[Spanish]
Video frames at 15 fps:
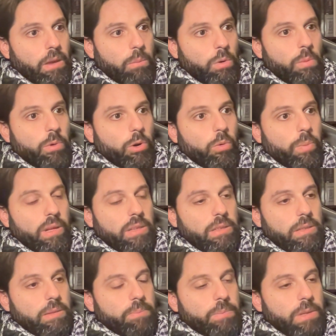Es muy
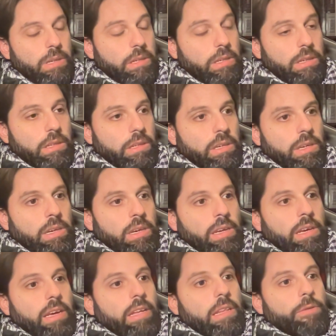preocupante.
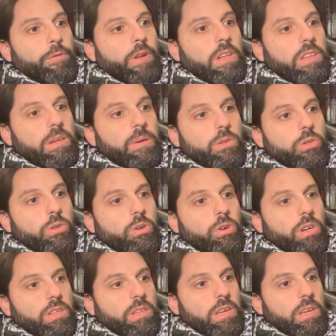En definitiva, yo
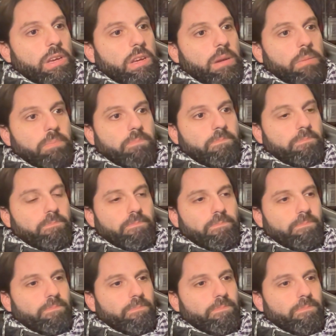creo que Tigre
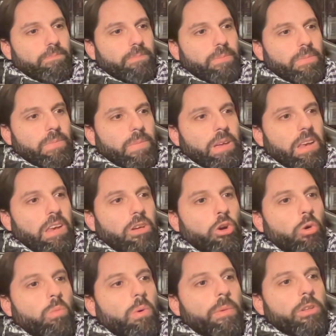en
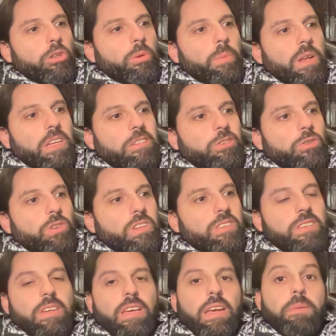ningún momento mereció ni
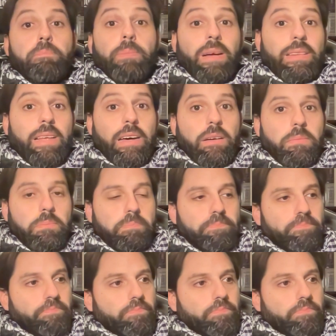siquiera empatar.